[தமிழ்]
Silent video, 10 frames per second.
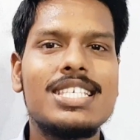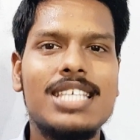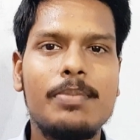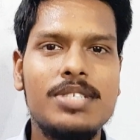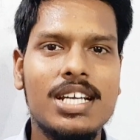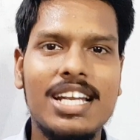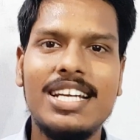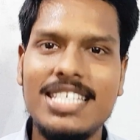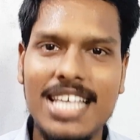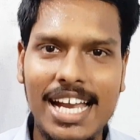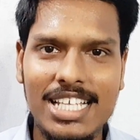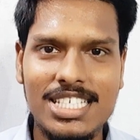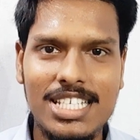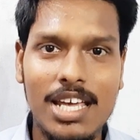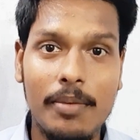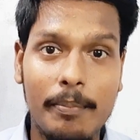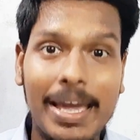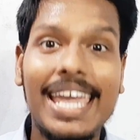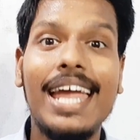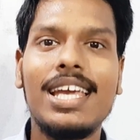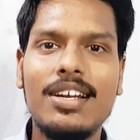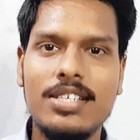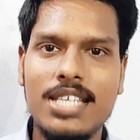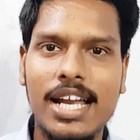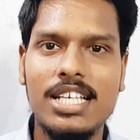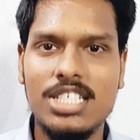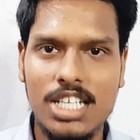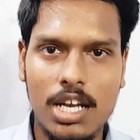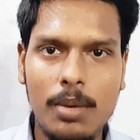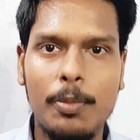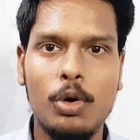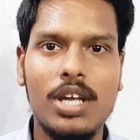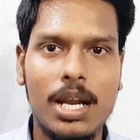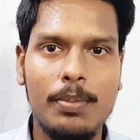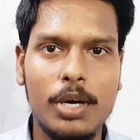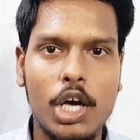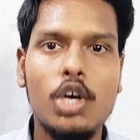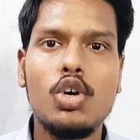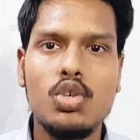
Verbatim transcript: சப்ஜெக்டில் டிசைன் இன்ஜினியர் மெக்கானிக்கல் டிசைன் இன்ஜினியர்னு போட்டு அனுப்புங்க